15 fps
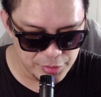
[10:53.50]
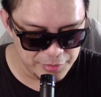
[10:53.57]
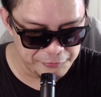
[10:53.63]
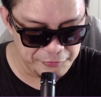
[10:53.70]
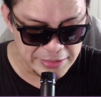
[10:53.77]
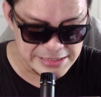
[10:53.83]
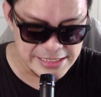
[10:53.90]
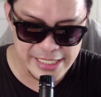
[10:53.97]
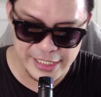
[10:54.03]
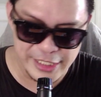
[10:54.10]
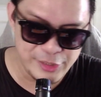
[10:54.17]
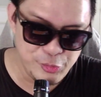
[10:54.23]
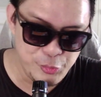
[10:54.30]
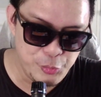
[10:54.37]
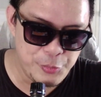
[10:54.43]
fisik
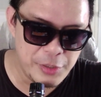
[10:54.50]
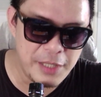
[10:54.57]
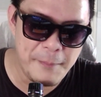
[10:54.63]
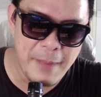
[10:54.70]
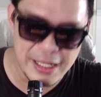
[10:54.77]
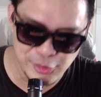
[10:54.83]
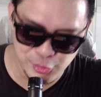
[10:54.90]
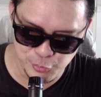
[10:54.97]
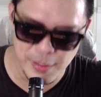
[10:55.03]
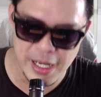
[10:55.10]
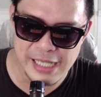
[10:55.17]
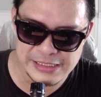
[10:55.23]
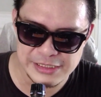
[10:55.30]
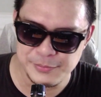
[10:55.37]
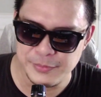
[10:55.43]
itu ngebantu
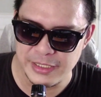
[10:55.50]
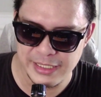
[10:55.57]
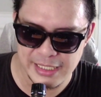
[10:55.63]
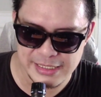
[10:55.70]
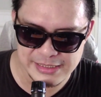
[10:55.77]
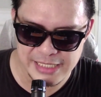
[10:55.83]
banget sebenarnya guys.